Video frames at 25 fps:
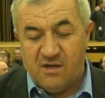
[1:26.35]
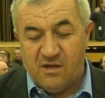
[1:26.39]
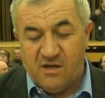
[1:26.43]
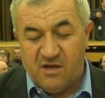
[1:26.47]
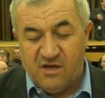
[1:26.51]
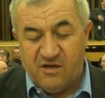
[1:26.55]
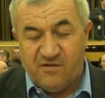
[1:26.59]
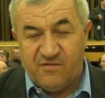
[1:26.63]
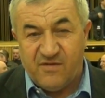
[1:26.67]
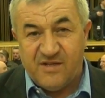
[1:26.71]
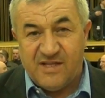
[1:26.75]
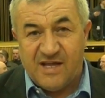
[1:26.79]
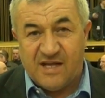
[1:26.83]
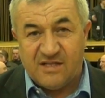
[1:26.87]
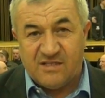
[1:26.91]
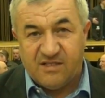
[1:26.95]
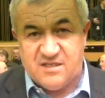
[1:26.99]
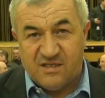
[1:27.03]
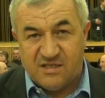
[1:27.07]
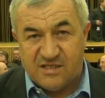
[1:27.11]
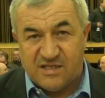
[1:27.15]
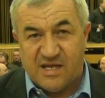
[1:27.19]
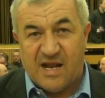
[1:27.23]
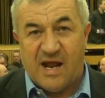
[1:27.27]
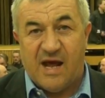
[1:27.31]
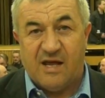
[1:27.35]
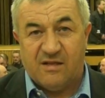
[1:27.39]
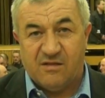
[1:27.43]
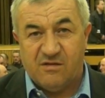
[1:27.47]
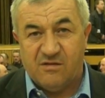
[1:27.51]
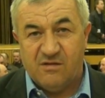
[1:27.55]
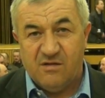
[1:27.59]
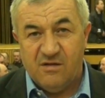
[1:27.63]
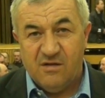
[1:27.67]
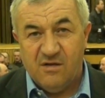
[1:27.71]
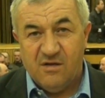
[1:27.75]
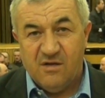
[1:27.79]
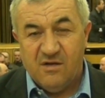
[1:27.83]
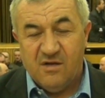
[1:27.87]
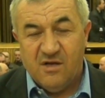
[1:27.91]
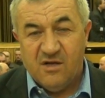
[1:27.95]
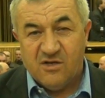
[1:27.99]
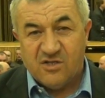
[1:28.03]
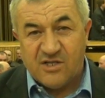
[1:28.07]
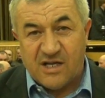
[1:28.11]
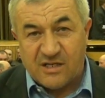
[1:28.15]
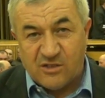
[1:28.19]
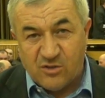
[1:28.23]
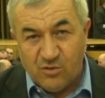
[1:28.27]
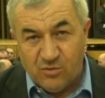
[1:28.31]
e, likwidacji strat,
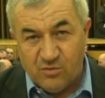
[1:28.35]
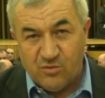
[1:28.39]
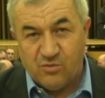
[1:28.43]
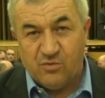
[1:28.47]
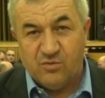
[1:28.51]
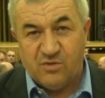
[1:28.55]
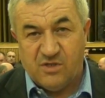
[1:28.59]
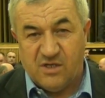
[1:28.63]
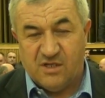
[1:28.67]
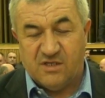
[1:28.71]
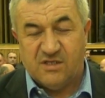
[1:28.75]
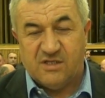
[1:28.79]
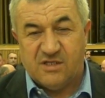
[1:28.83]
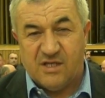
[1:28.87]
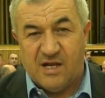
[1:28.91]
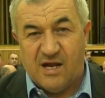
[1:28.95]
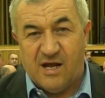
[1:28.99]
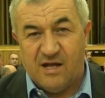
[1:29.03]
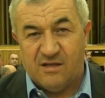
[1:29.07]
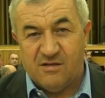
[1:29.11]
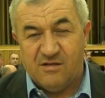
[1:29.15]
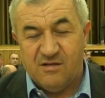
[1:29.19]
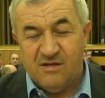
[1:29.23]
szacunku tych strat,